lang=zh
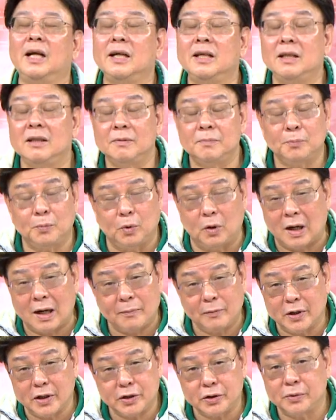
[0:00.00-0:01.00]
在
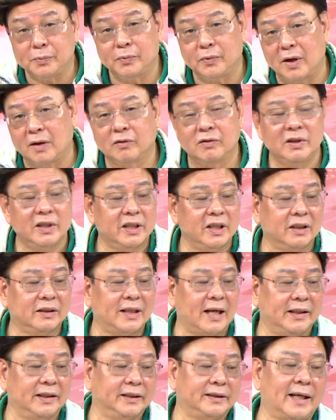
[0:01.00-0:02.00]
盘未收盘，我已经
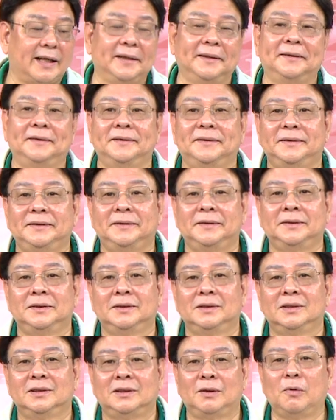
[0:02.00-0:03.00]
赚的蛋了。
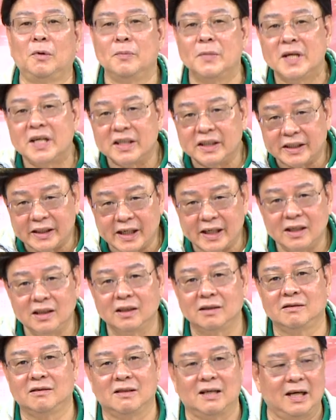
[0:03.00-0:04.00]
那么明天
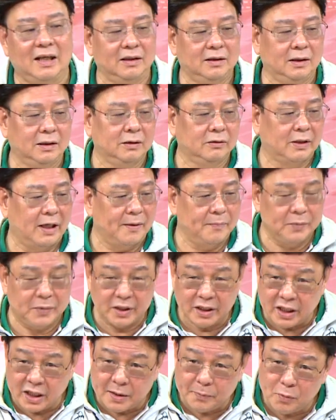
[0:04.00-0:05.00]
的话，应该
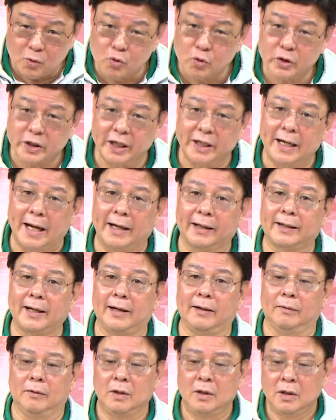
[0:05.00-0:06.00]
依目前来
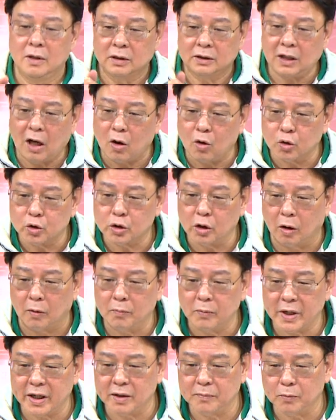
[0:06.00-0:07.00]
看，道琼
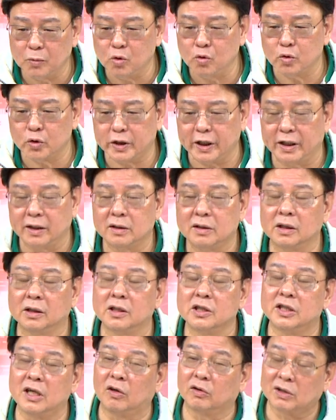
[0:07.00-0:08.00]
面目前这
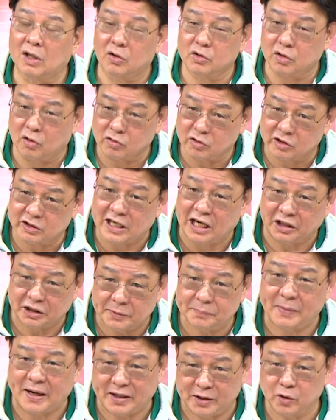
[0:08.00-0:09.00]
个小道琼是涨
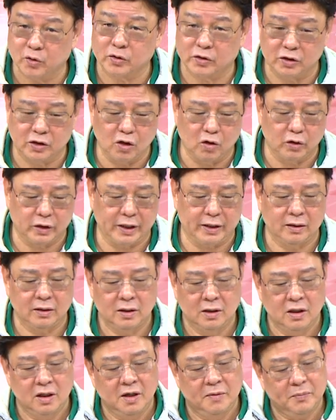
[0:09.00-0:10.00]
一百六十六点，
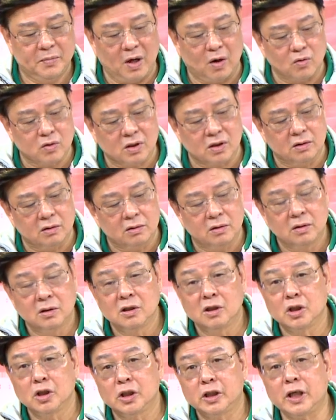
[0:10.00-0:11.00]
表示
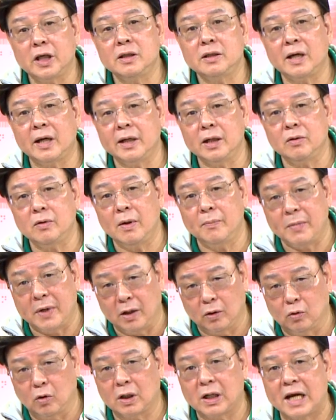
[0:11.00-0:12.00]
现在因为
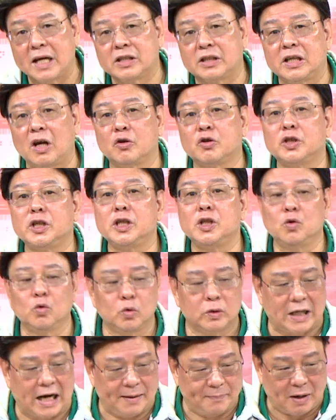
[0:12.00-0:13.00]
美国开始要进
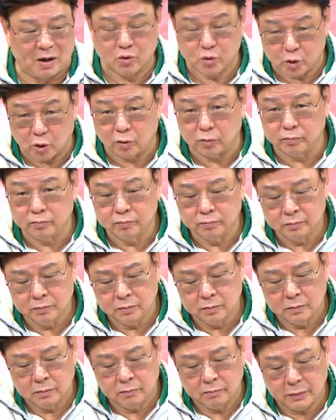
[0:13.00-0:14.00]
入财报周，
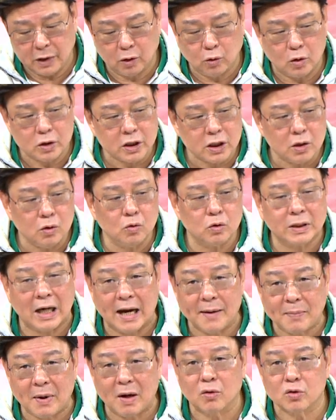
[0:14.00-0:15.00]
美国进入
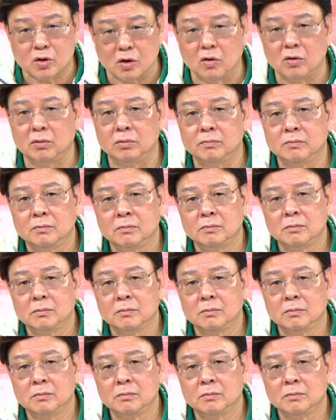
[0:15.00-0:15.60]
财报周